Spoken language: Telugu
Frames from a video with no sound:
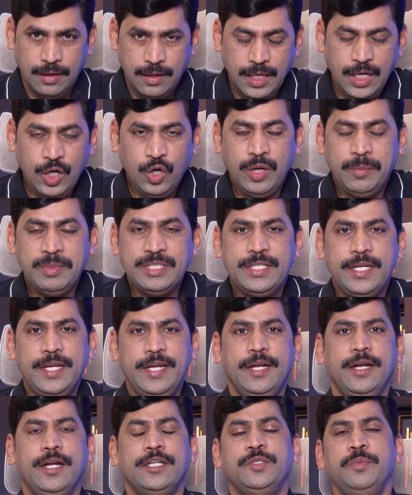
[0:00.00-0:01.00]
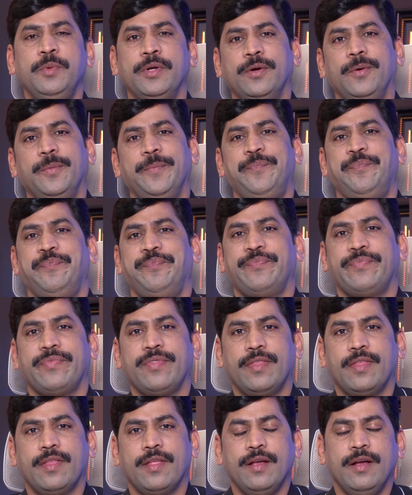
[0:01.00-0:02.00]
హలో నమస్తే నేను నరసింహారావు
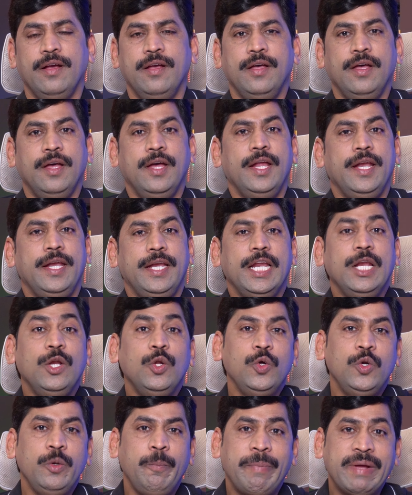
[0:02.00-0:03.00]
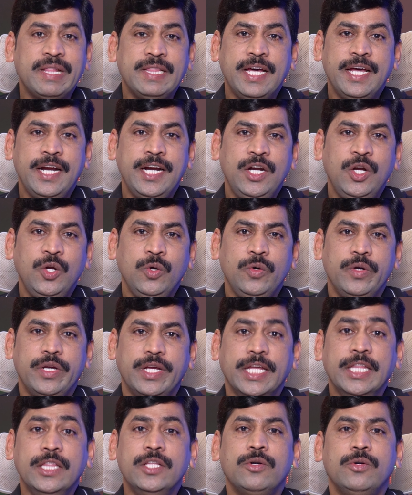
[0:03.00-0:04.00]
నెల్లూరు పెద్దారెడ్లు
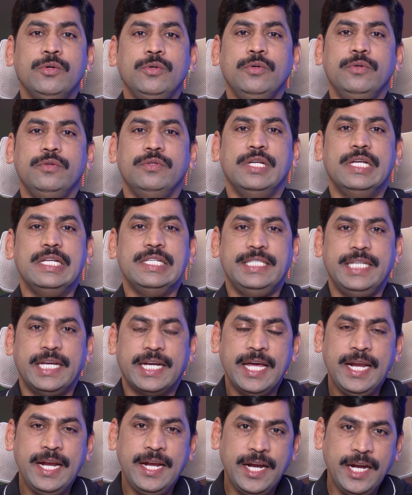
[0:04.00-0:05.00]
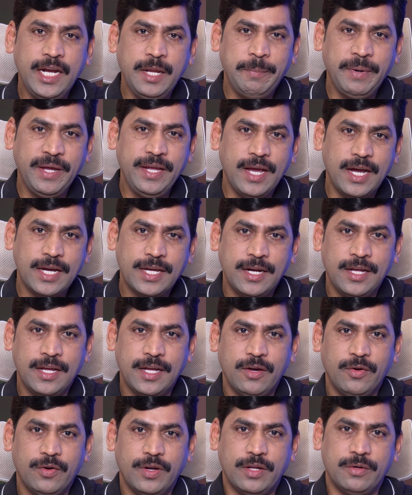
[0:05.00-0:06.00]
ఎందుకు జగన్ రెడ్డిపై
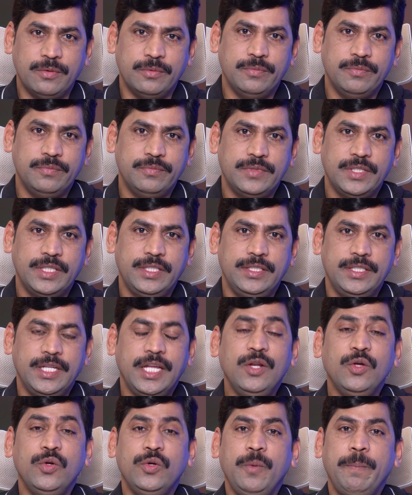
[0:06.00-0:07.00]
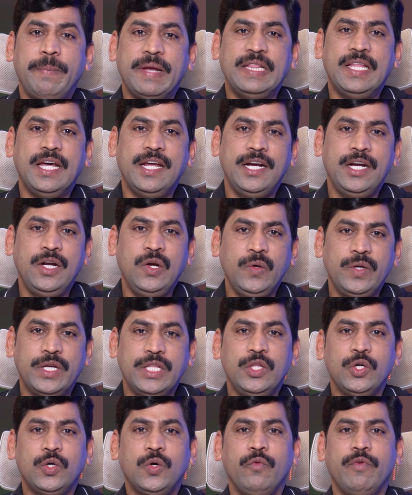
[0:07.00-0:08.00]
ఆగ్రహంగా ఉన్నారు నెల్లూరు పెద్దారెడ్లు
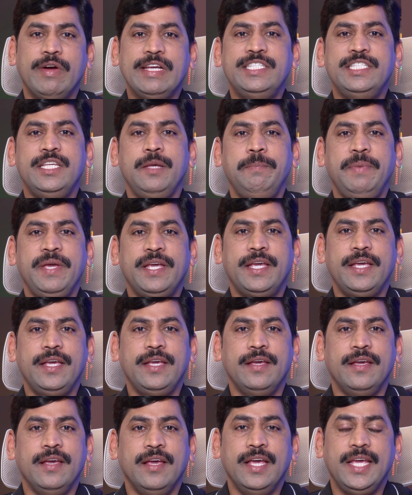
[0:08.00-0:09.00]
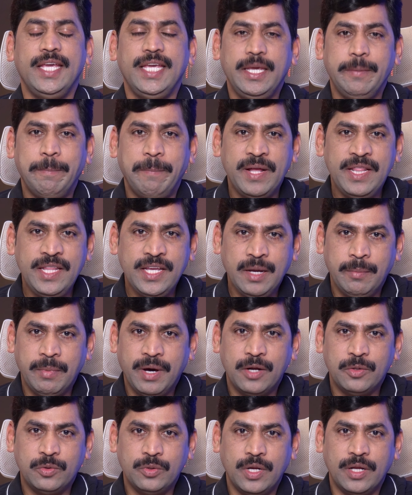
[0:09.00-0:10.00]
ఎందుకు వైసీపీకి ఇబ్బందిగా
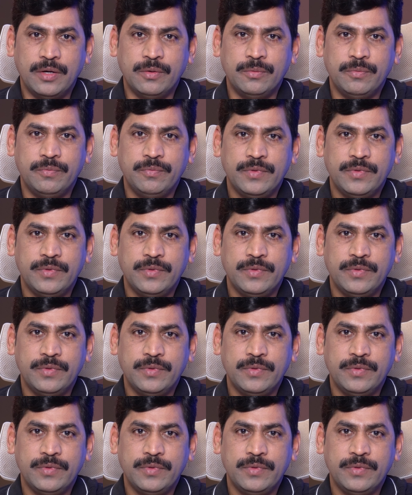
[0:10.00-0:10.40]
మారుతున్నారు